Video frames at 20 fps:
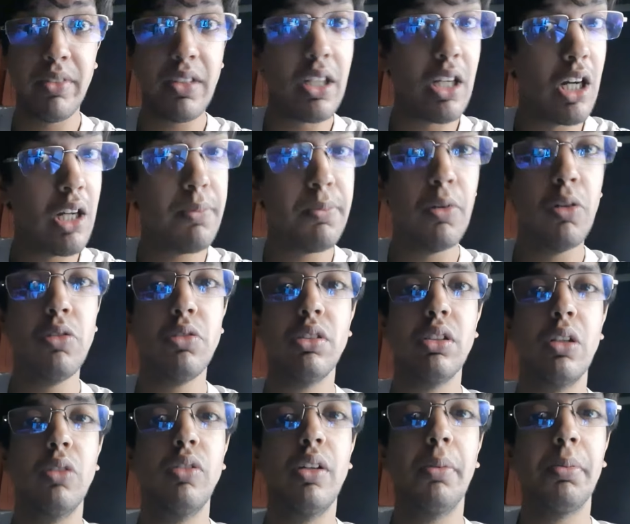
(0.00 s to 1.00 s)
घर
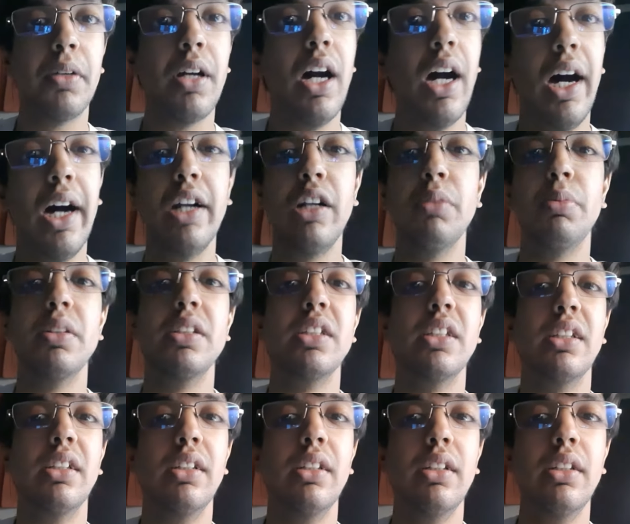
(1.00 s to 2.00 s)
पहुँचता हूँ आपका आठ
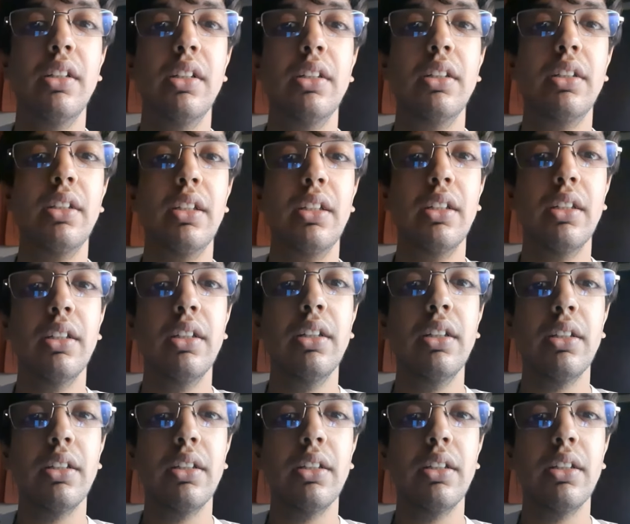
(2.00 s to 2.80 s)
बजे ठीक